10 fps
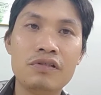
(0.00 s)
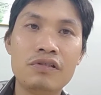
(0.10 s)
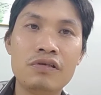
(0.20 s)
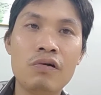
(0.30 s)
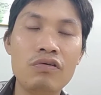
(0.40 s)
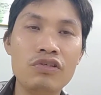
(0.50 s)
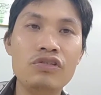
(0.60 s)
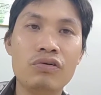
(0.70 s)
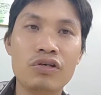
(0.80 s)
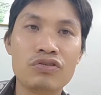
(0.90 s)
空气
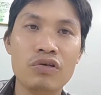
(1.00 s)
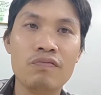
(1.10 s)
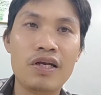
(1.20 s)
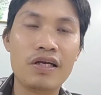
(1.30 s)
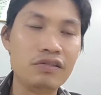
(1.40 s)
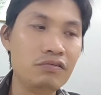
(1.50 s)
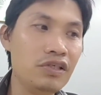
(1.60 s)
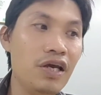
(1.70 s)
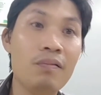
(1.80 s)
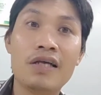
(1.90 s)
中的水温啊，就
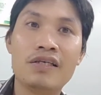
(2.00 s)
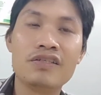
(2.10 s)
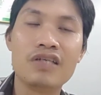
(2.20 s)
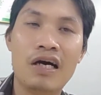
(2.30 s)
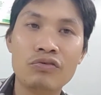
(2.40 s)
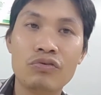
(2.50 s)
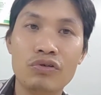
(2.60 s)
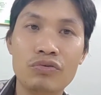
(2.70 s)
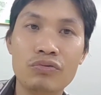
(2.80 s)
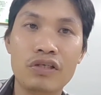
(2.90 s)
液化成小水
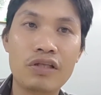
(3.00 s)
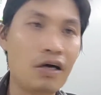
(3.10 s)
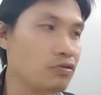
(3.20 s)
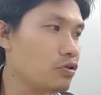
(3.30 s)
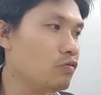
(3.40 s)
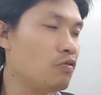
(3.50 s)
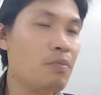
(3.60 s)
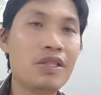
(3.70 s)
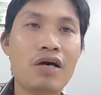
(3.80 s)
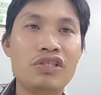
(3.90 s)
珠了。到时候我
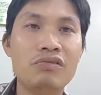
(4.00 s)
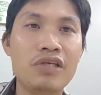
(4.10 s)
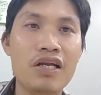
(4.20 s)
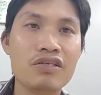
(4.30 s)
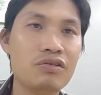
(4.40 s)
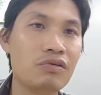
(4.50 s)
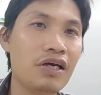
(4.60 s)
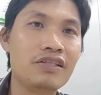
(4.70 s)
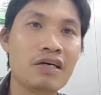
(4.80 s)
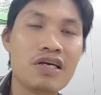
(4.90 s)
们到秋天的时候
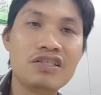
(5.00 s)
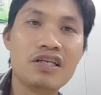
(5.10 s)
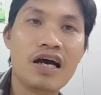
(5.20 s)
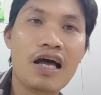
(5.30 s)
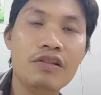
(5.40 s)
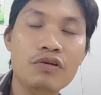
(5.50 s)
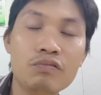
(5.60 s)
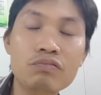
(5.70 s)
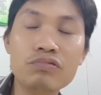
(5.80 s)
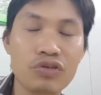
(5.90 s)
呢，早上起来很多
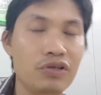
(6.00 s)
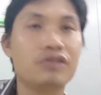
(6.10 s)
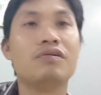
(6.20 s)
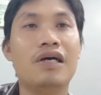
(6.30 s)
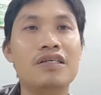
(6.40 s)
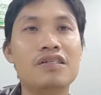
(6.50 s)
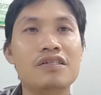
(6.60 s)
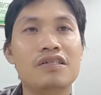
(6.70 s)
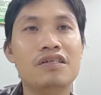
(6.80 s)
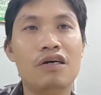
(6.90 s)
雾水，是吧？
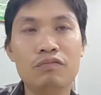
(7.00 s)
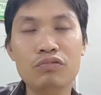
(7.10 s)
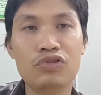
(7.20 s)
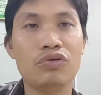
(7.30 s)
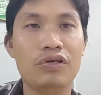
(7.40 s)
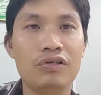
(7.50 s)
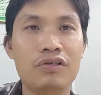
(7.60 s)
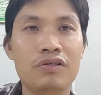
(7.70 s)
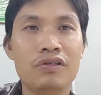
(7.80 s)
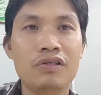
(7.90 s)
呃，雾水，
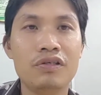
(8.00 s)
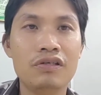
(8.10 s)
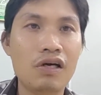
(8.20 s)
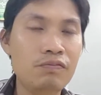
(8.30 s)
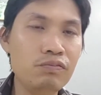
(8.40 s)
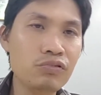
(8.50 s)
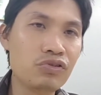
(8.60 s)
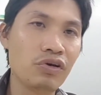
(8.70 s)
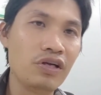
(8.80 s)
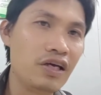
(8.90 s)
因为雾
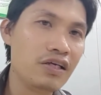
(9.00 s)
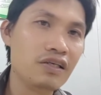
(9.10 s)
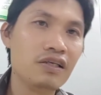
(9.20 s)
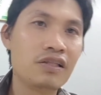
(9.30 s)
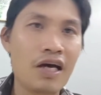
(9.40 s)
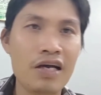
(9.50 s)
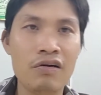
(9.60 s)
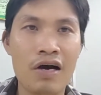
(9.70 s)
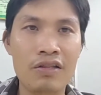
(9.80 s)
水呢，它有很